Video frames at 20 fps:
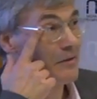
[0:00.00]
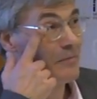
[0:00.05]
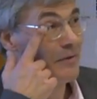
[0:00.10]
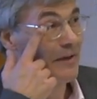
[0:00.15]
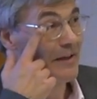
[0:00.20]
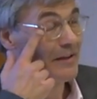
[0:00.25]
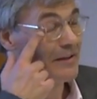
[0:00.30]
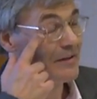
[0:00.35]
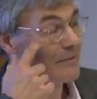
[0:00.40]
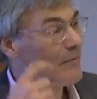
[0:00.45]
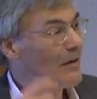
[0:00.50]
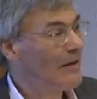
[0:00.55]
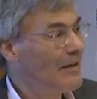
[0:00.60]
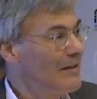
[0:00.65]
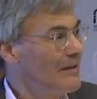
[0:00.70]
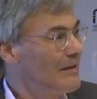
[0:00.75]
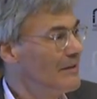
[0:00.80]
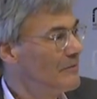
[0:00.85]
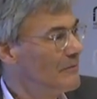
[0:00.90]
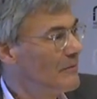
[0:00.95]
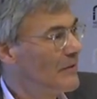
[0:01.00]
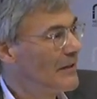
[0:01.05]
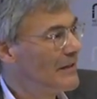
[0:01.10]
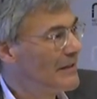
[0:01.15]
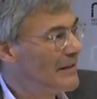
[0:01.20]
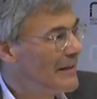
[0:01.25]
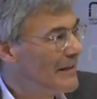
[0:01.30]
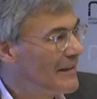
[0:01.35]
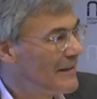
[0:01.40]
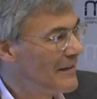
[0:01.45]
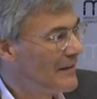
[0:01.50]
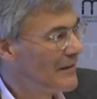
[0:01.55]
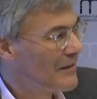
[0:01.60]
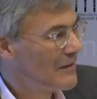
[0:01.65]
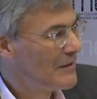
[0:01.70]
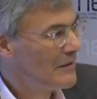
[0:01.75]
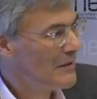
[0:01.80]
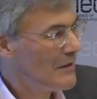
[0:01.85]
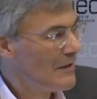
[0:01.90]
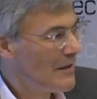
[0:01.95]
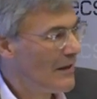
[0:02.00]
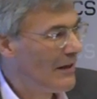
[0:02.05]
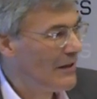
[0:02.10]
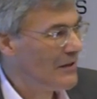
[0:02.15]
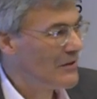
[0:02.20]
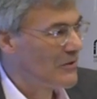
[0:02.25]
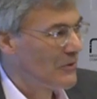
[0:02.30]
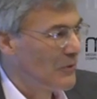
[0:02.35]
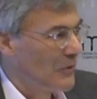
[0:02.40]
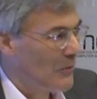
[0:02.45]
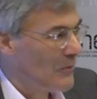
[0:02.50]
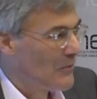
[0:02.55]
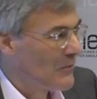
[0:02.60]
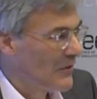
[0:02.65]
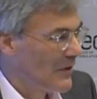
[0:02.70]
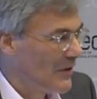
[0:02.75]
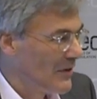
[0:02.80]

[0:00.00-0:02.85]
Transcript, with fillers: Brecht mal gedichtet, also